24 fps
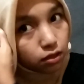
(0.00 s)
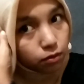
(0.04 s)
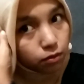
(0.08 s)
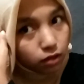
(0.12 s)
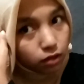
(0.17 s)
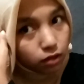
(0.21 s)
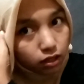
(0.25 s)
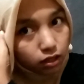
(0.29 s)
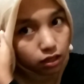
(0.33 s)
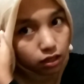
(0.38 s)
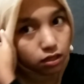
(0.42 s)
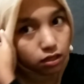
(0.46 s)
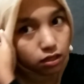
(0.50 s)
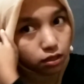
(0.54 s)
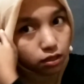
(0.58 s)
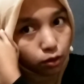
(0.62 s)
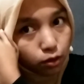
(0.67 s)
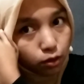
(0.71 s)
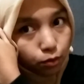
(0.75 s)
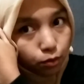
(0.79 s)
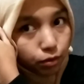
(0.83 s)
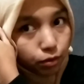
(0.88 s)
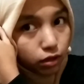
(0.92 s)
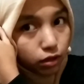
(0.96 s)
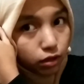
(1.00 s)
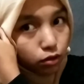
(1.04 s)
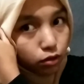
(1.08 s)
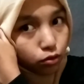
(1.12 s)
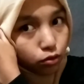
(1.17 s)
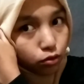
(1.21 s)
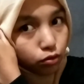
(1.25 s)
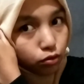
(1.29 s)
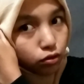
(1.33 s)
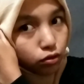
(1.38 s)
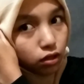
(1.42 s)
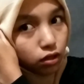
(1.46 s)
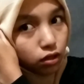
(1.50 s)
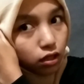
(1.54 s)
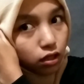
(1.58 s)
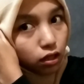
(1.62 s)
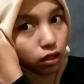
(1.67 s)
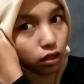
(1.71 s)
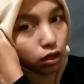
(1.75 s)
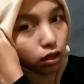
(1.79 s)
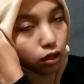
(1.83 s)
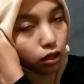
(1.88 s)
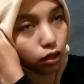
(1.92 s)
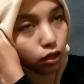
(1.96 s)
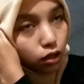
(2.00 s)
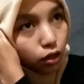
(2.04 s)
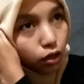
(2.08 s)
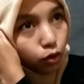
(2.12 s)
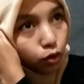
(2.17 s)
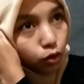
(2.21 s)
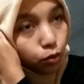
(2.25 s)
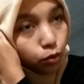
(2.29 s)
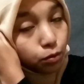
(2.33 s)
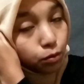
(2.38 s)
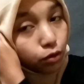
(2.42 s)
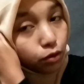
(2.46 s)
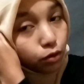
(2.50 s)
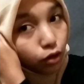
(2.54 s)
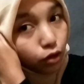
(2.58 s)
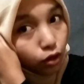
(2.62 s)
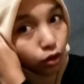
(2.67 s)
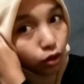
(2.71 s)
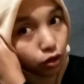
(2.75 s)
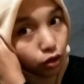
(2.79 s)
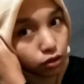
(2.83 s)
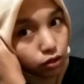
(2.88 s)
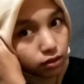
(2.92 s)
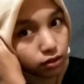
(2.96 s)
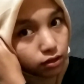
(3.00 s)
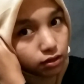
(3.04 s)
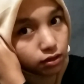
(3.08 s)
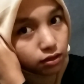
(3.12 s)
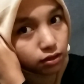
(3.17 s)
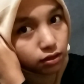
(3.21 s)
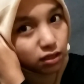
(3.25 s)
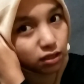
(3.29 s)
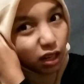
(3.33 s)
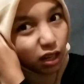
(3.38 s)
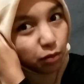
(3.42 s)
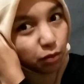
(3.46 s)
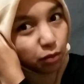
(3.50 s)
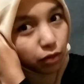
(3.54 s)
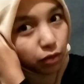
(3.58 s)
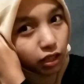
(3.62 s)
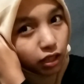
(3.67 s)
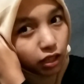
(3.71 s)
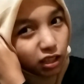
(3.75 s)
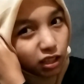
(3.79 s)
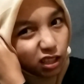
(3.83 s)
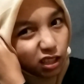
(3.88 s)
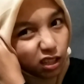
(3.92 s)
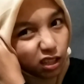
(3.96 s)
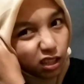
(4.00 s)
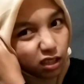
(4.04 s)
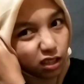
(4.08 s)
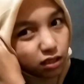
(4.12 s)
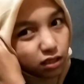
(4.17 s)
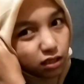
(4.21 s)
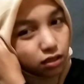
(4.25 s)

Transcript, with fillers: keren gak sih jarum pentul atau bros jangan putih ya